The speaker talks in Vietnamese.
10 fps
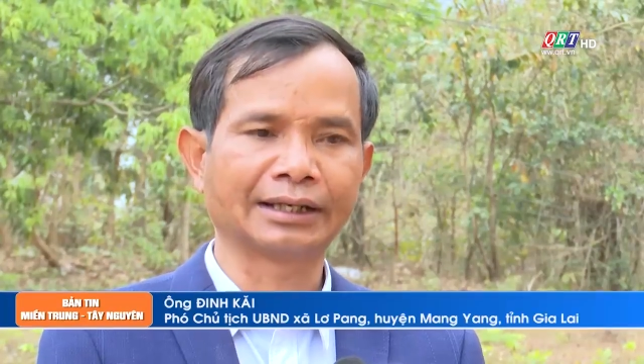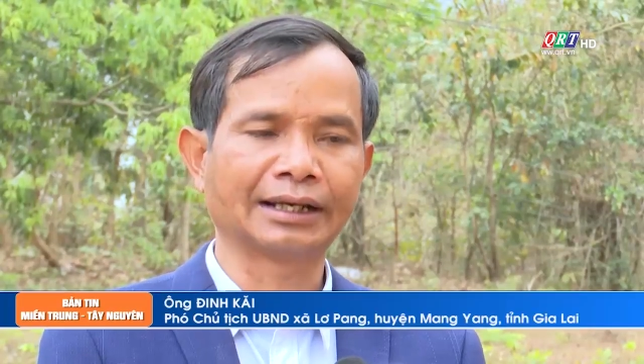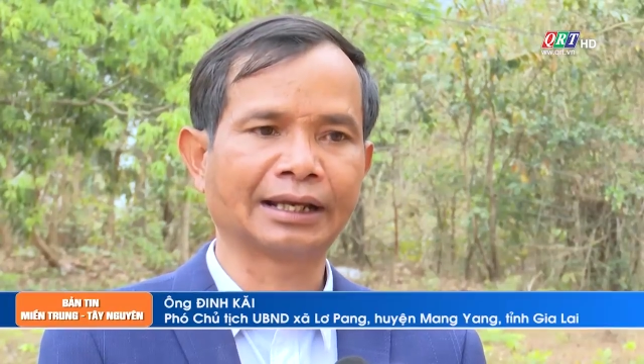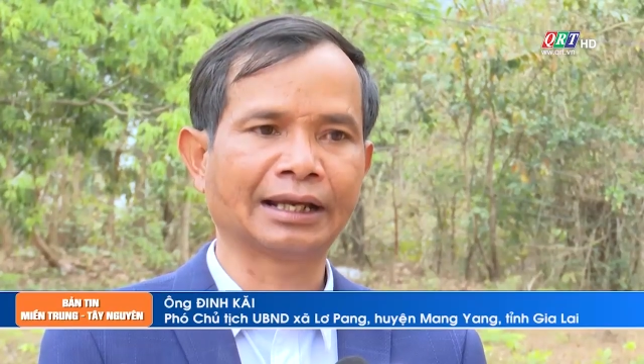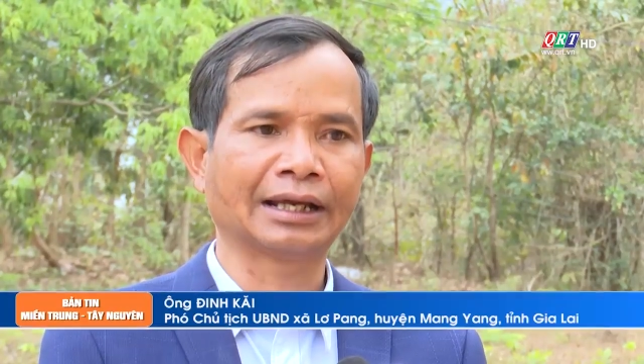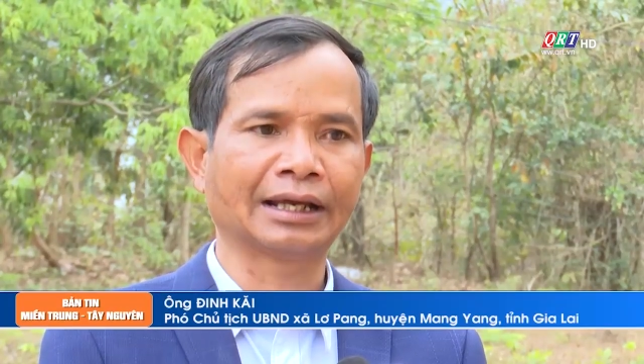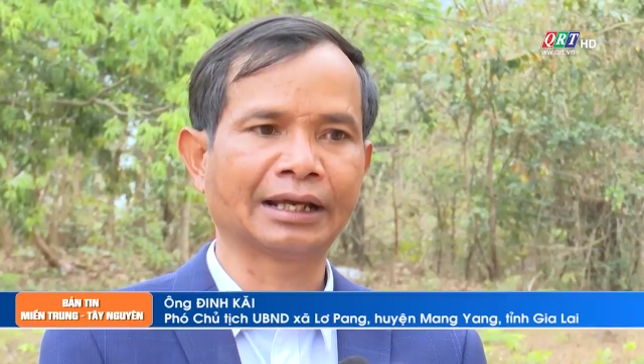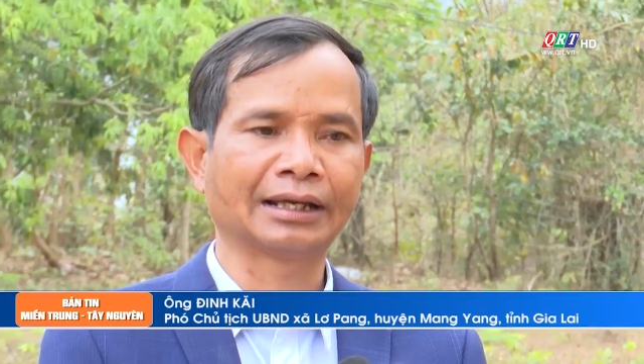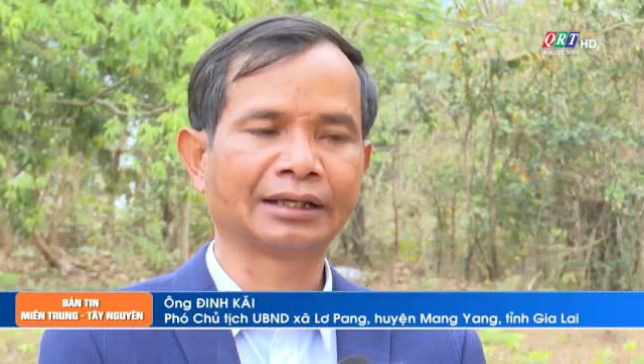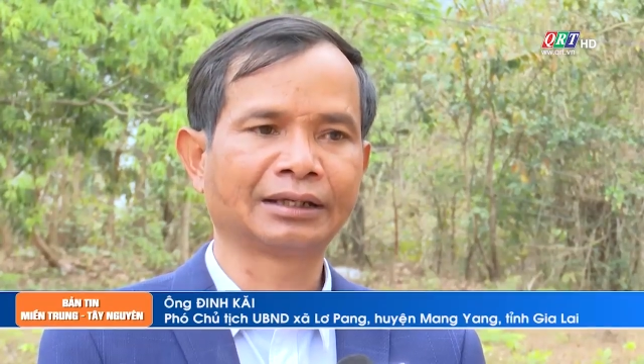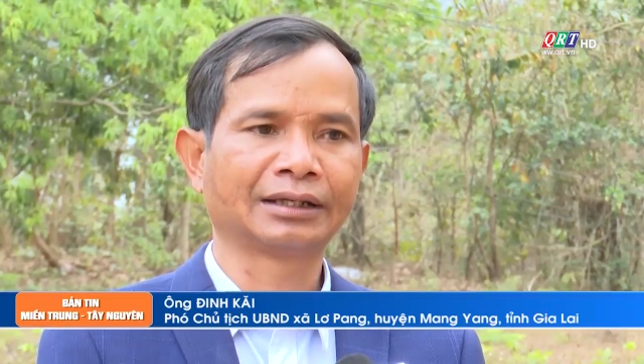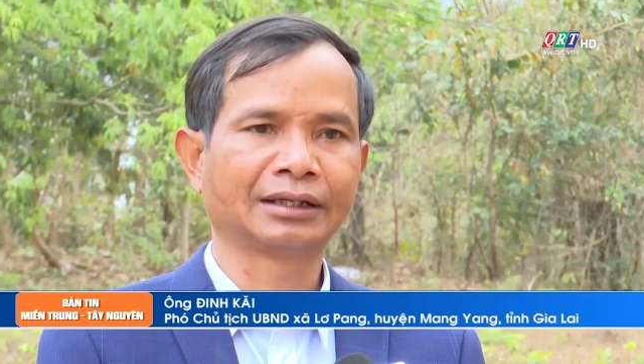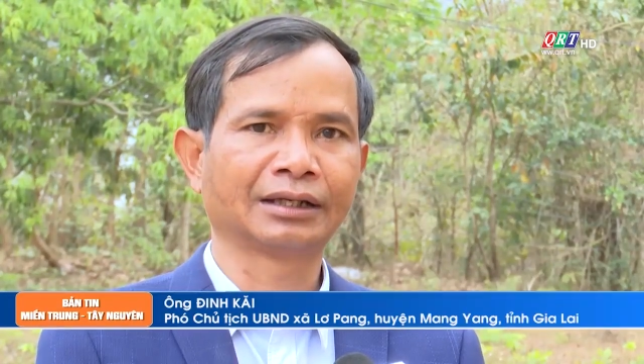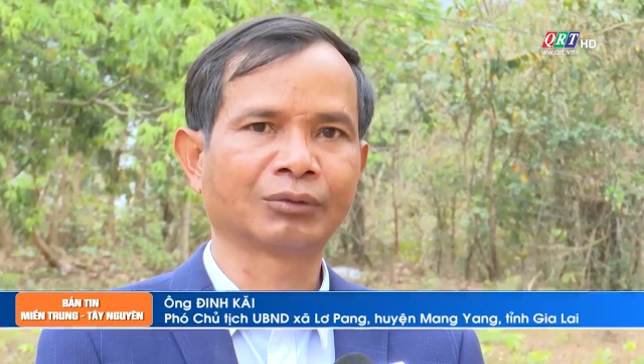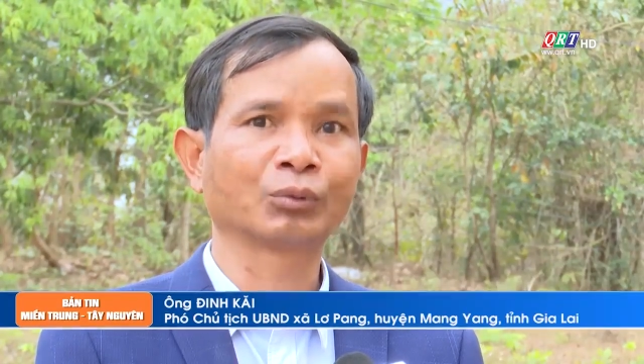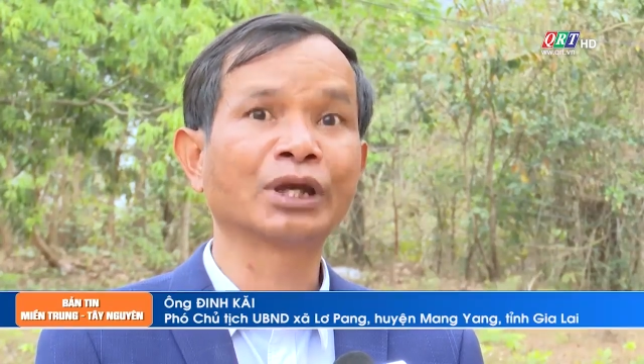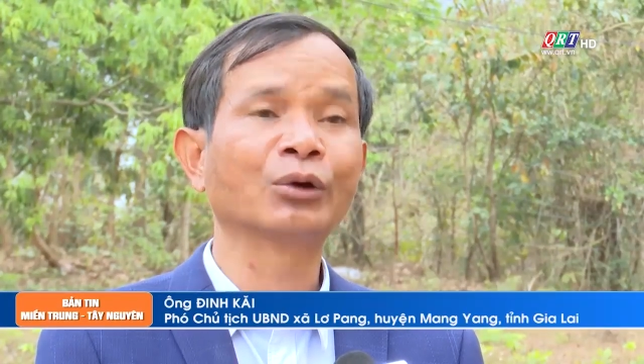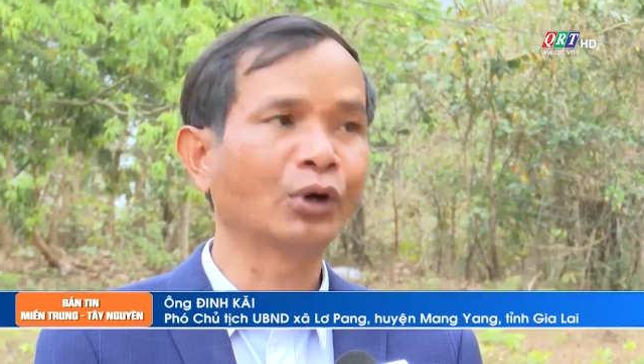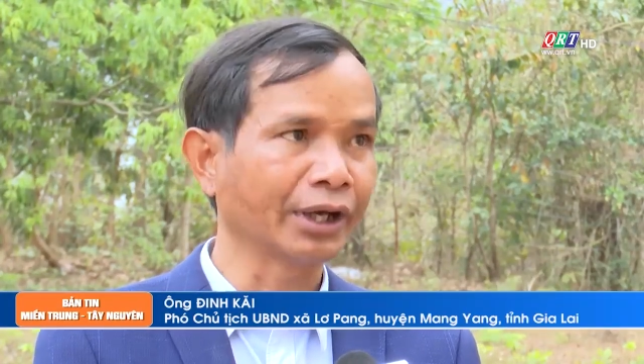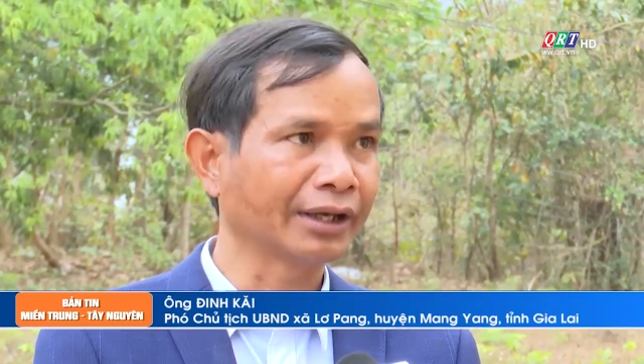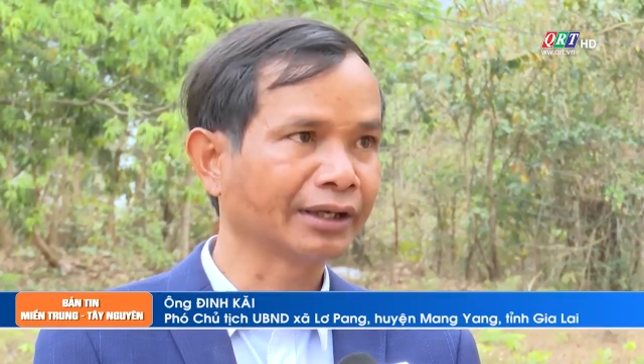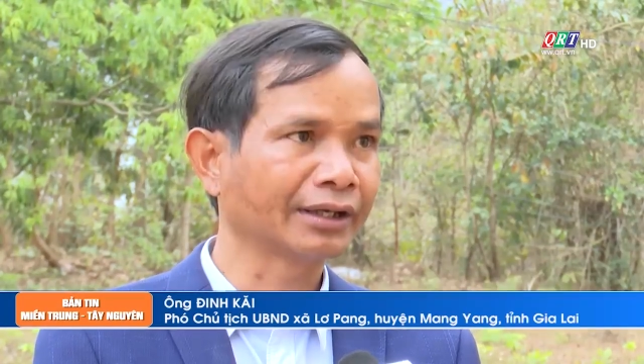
là kêu gọi